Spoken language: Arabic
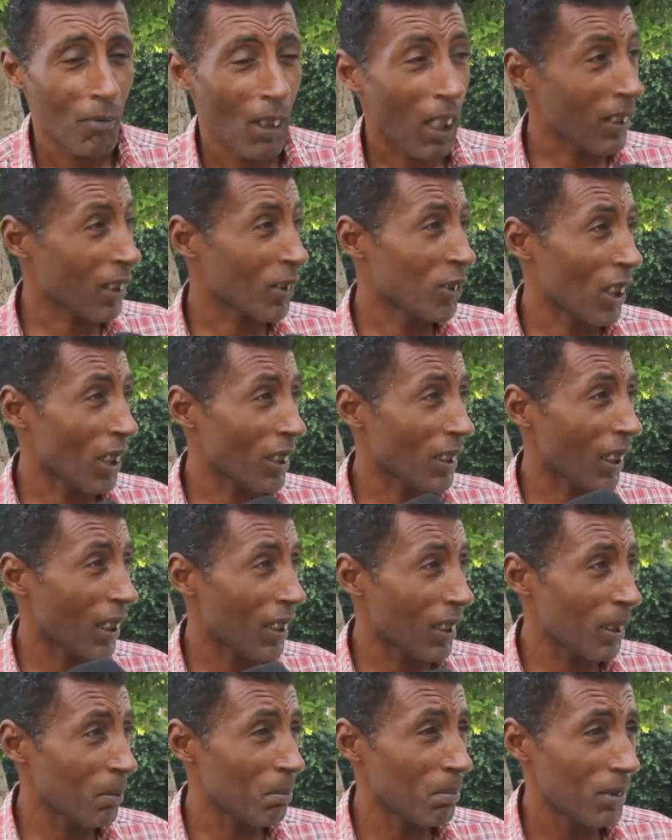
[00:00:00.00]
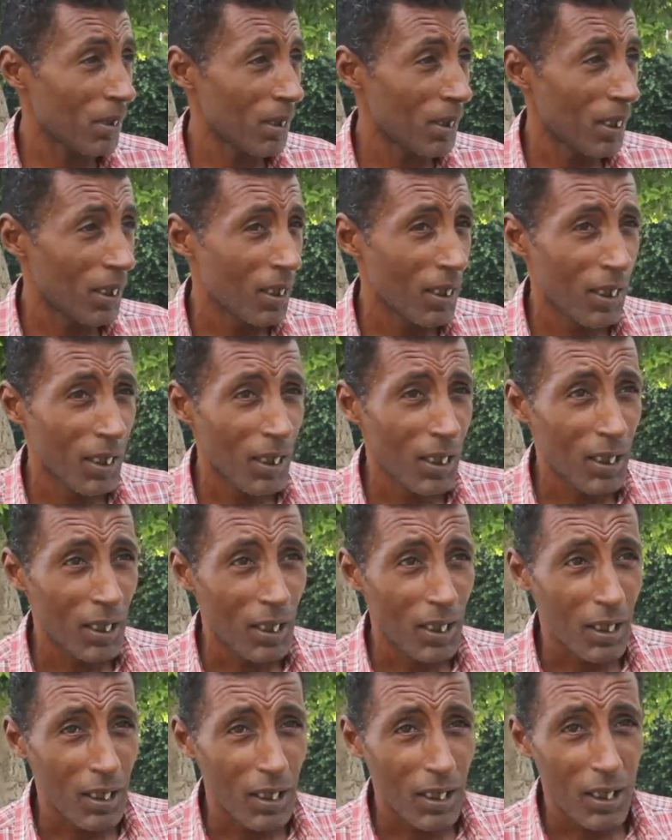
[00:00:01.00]
اكثر شرط غريب
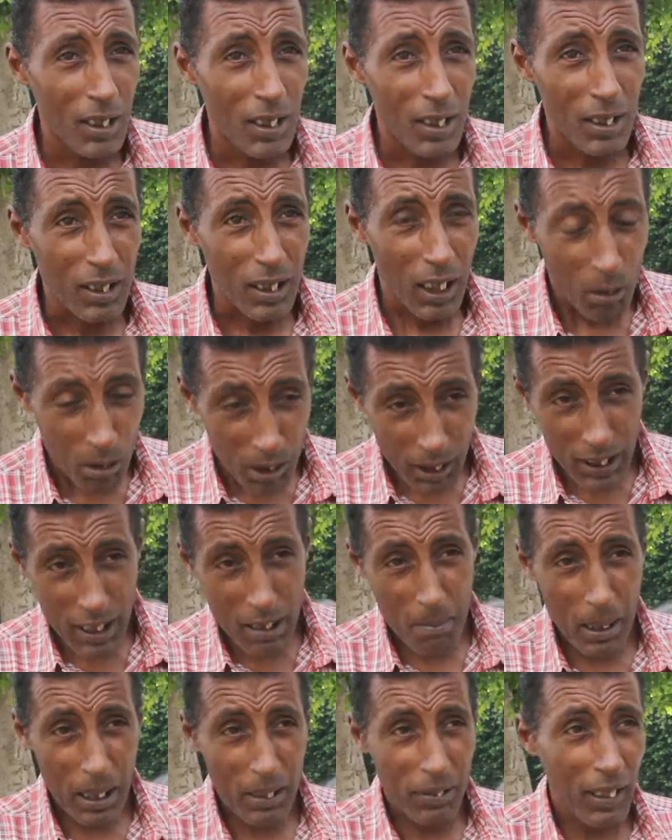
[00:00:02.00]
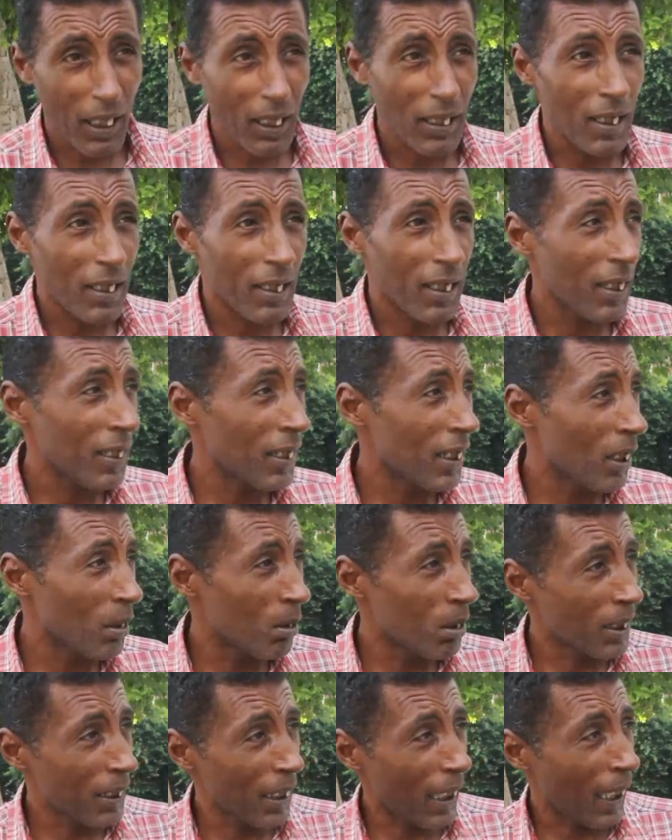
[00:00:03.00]
كونك لازمك تفيق للدنيا
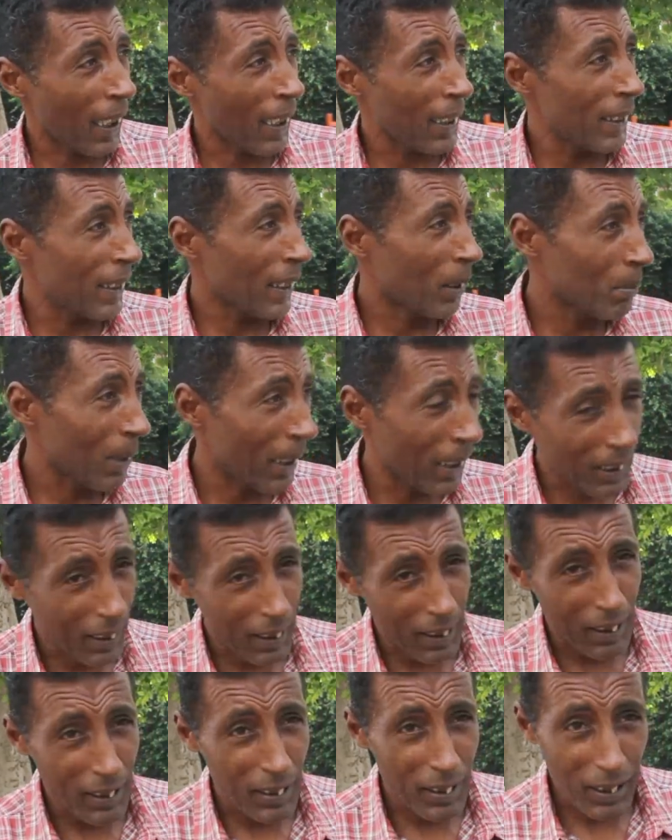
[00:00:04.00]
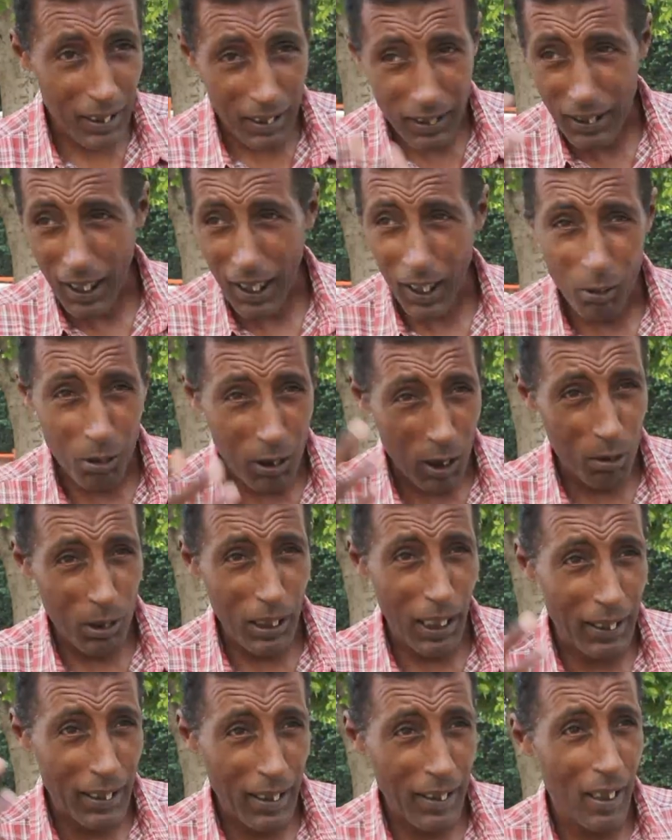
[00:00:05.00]
وتنح عليك ما التقوى
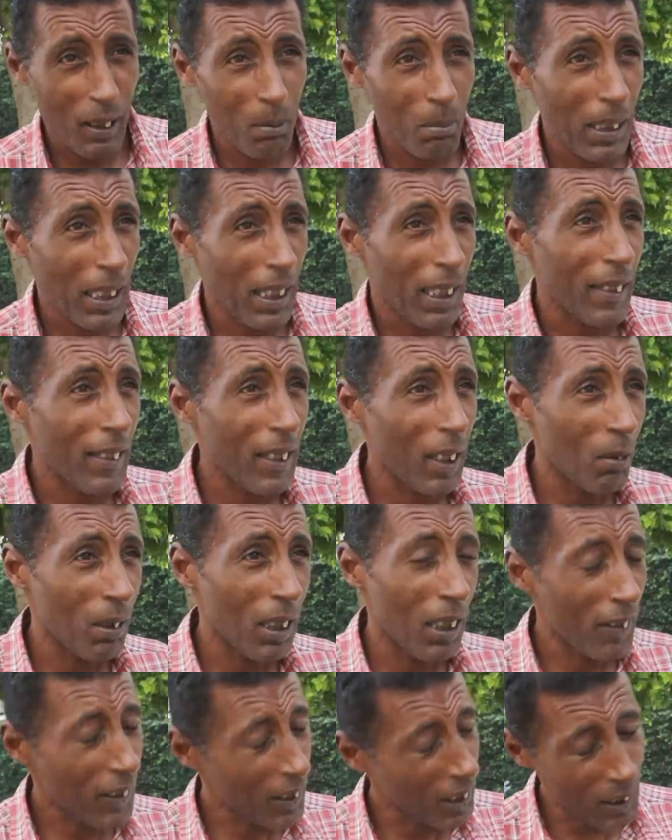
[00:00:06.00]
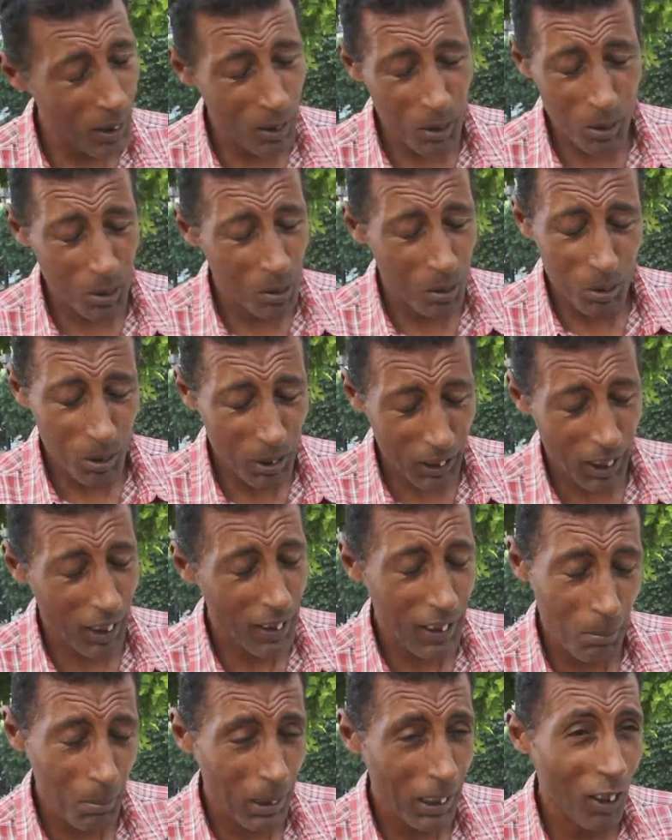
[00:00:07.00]
والحديث الباهي ذا وكذا
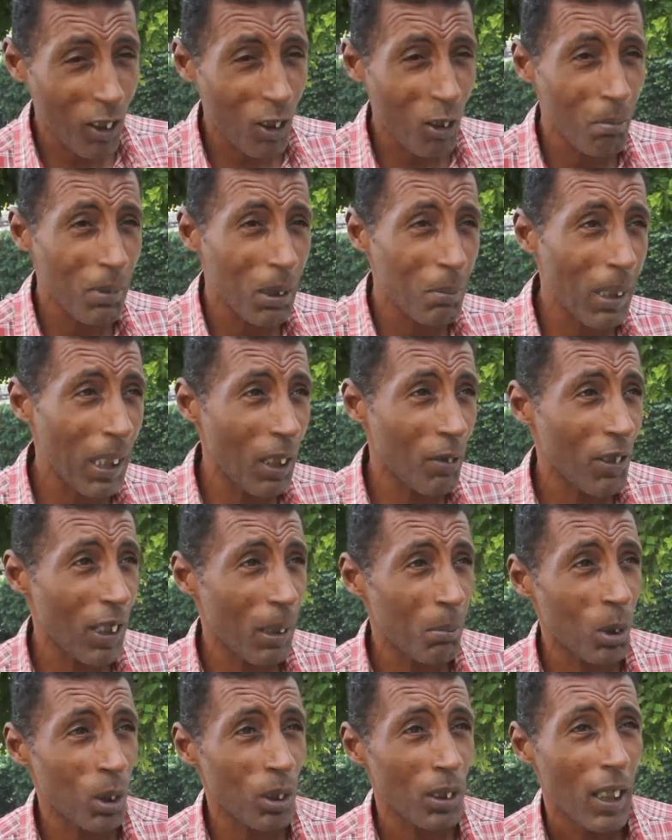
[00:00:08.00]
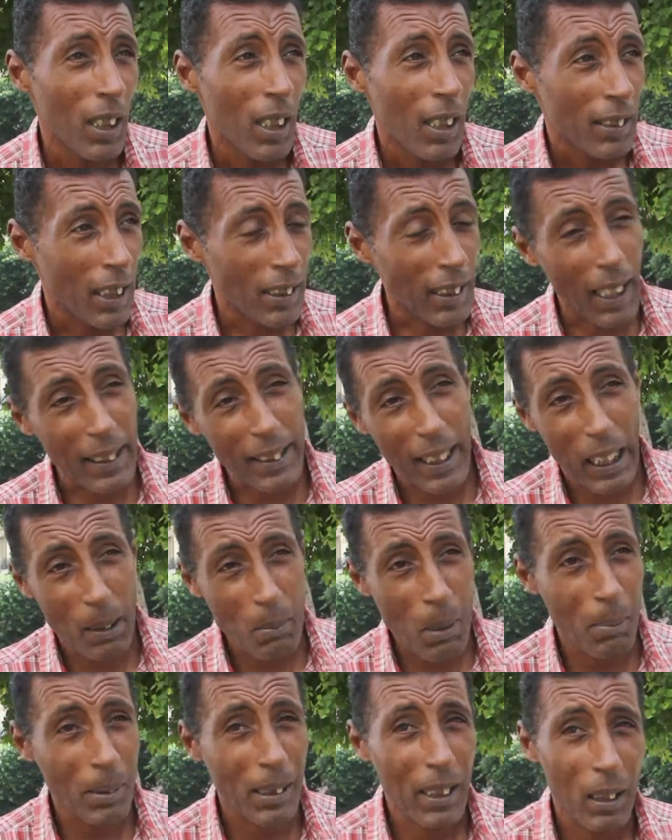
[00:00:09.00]
وتخاطب القوم بما يفهمون تتخلى على
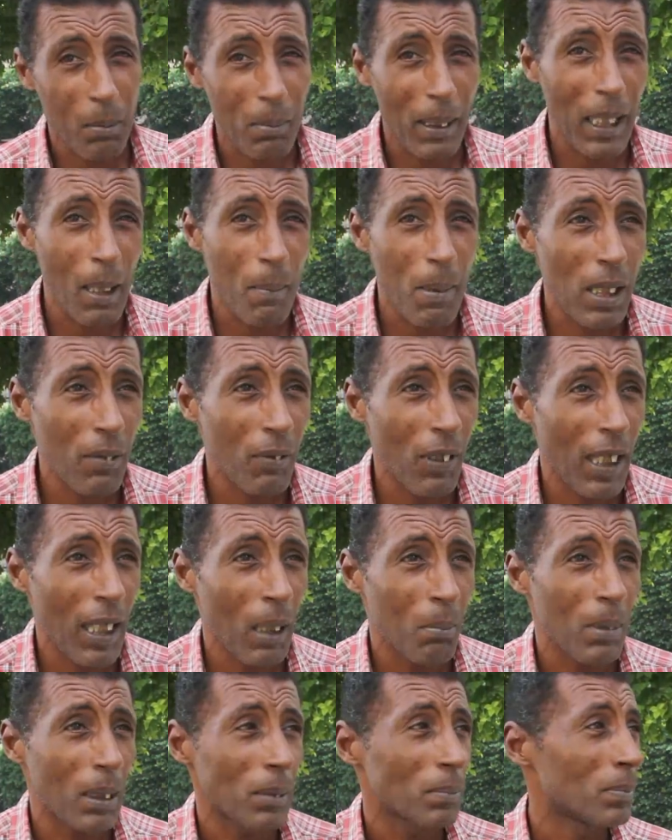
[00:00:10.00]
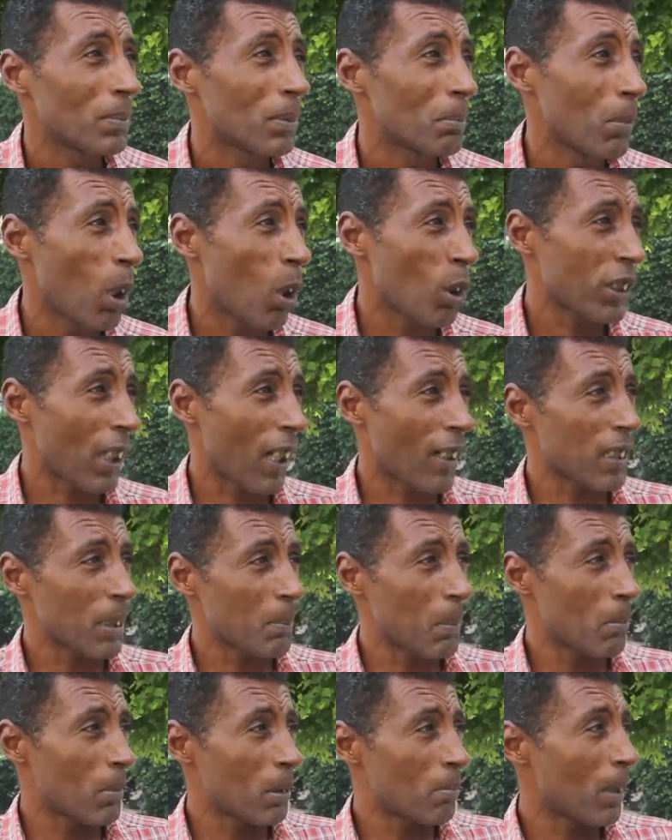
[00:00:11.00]
مبدك معنا بصفة عامة ما هوش
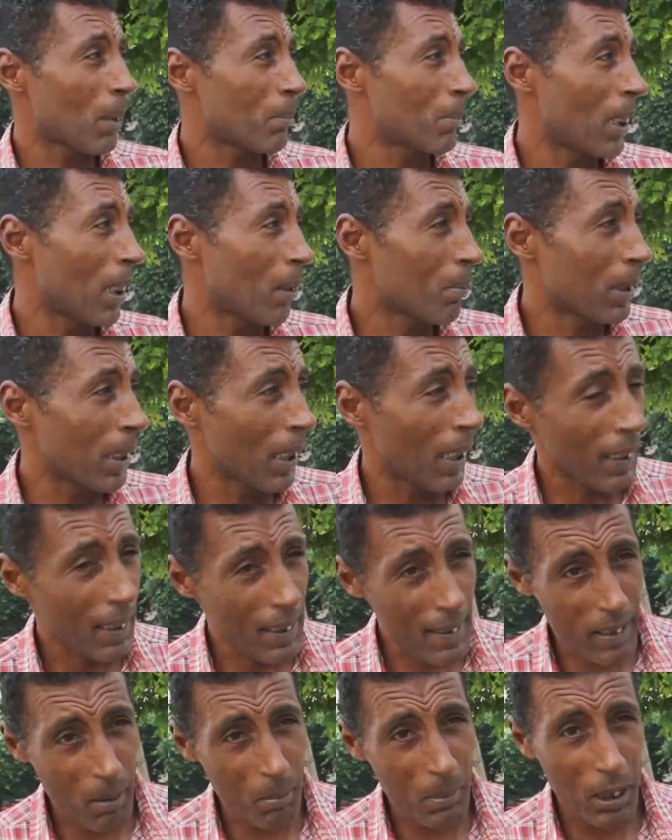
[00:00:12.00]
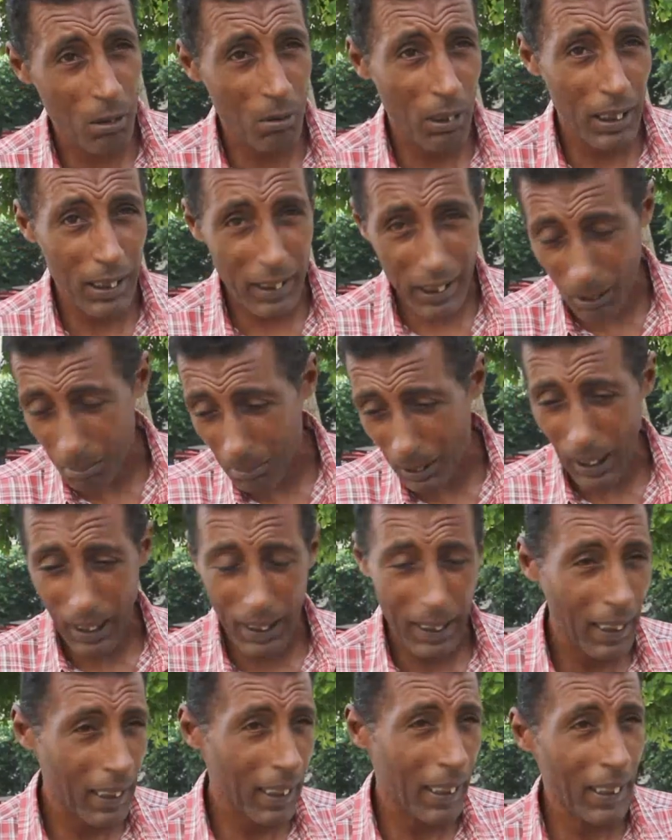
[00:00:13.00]
عاجبهم المبدا بتاعي يلزمني نولي كيما
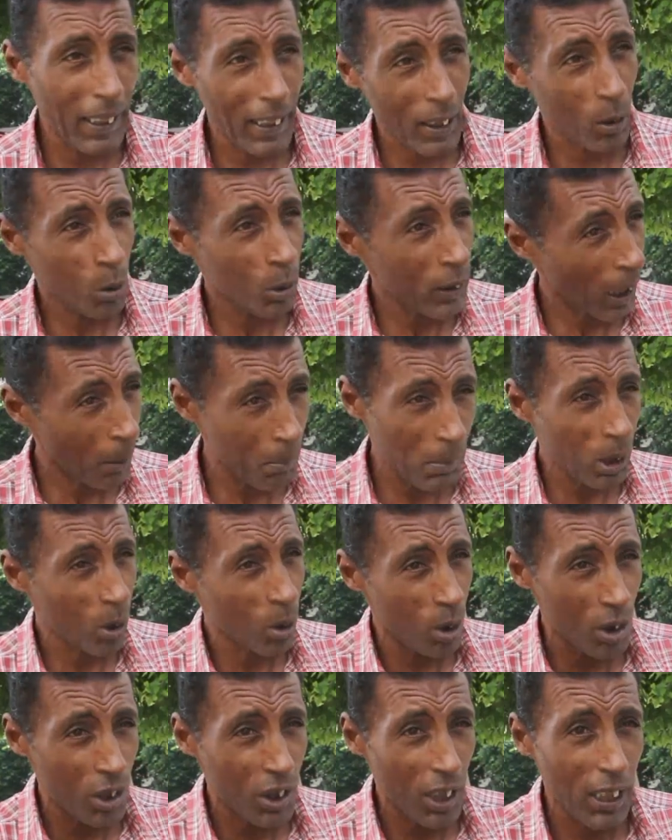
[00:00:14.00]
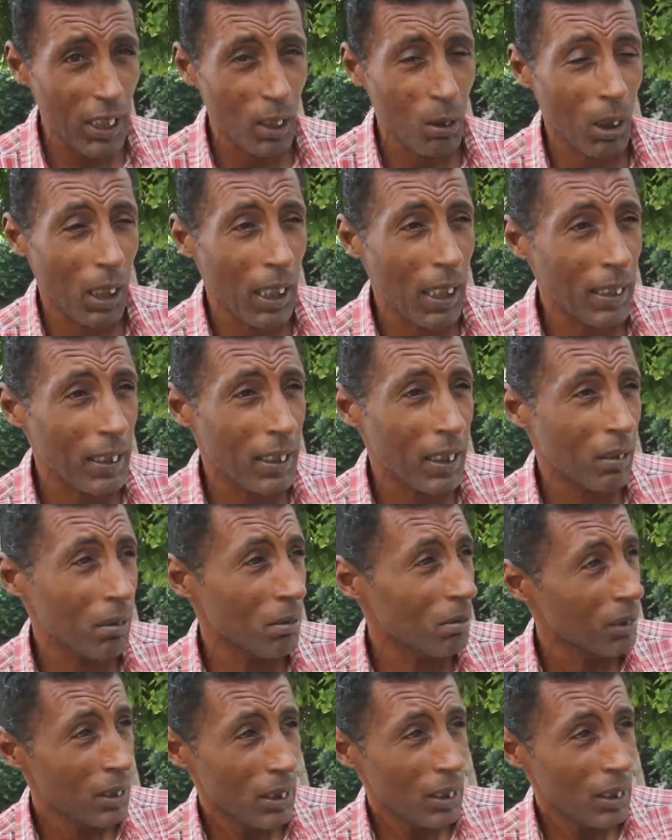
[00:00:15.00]
هكا لايت ونقبل كل شيء وعادي